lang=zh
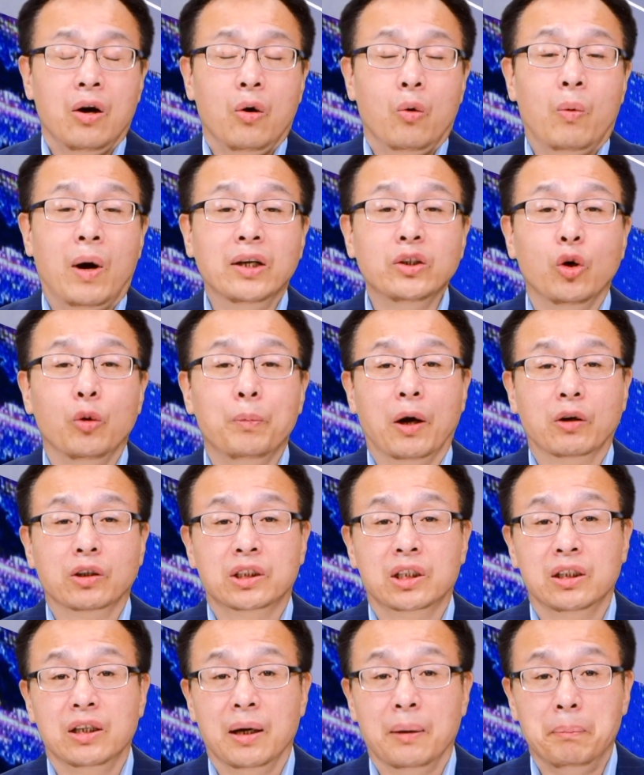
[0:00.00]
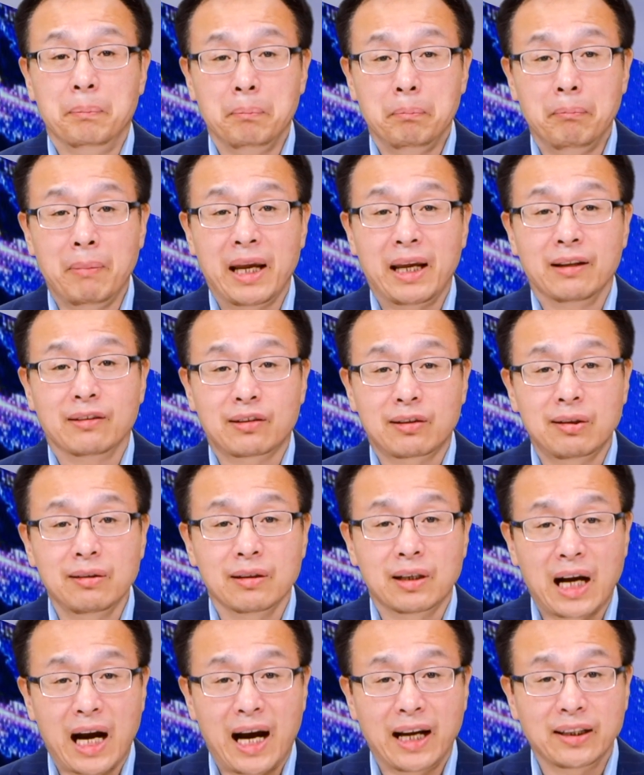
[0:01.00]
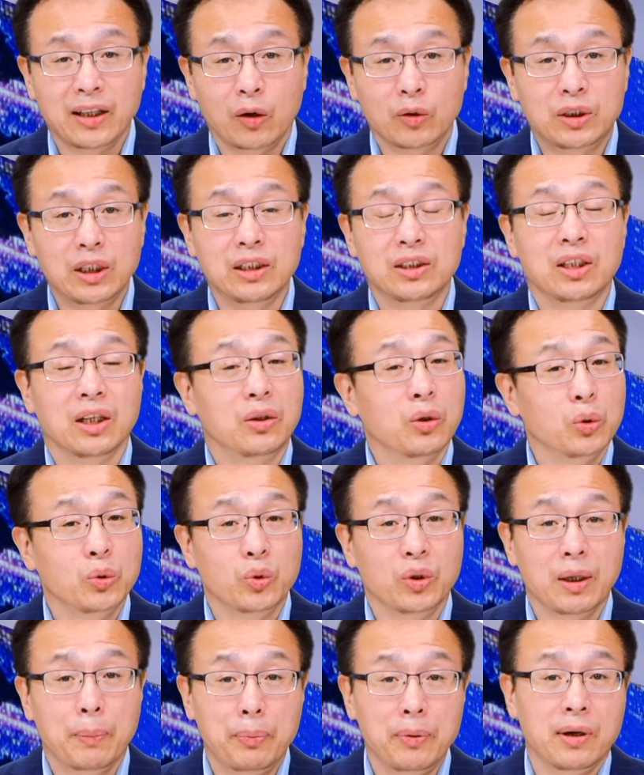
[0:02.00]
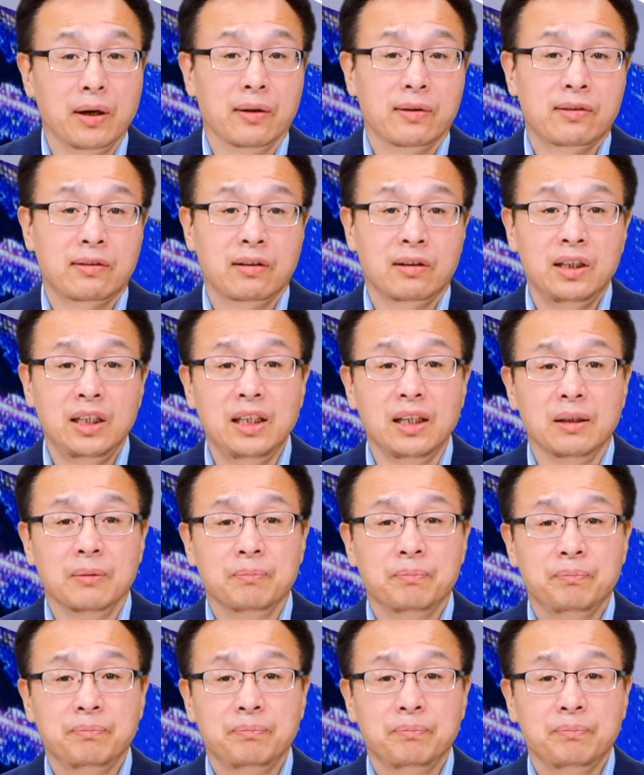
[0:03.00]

网友示呢，每次看到这些都觉得不可思议，